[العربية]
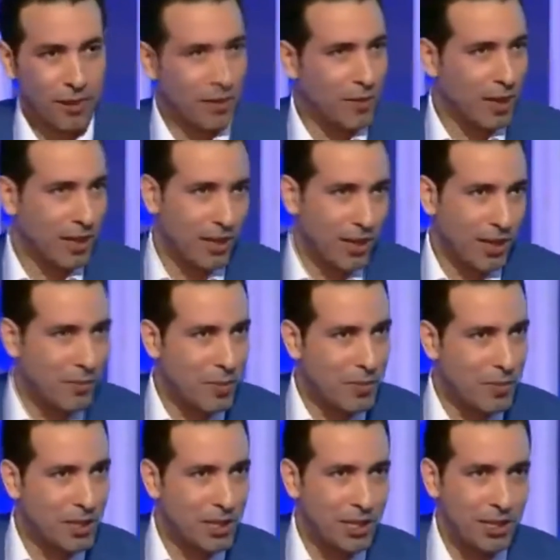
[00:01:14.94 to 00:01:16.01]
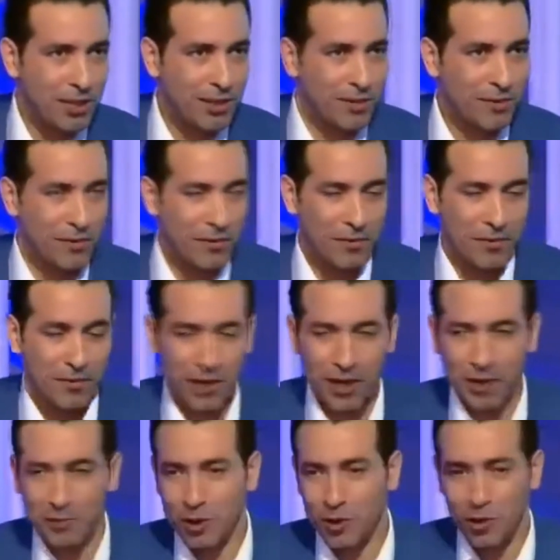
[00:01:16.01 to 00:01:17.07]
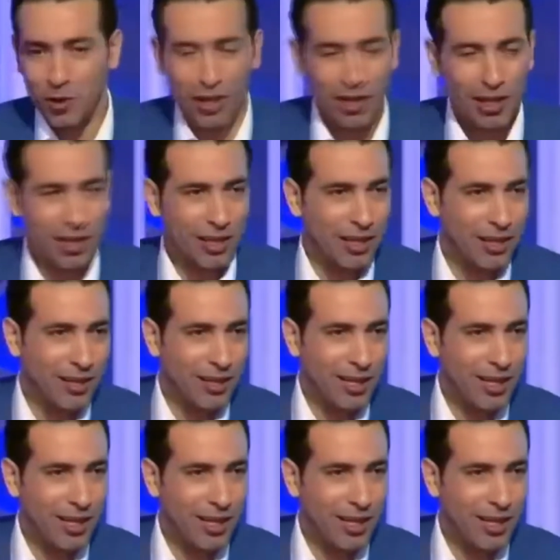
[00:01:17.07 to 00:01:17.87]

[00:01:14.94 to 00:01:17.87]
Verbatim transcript: بتاعتنا وده ضد التقاليد وضد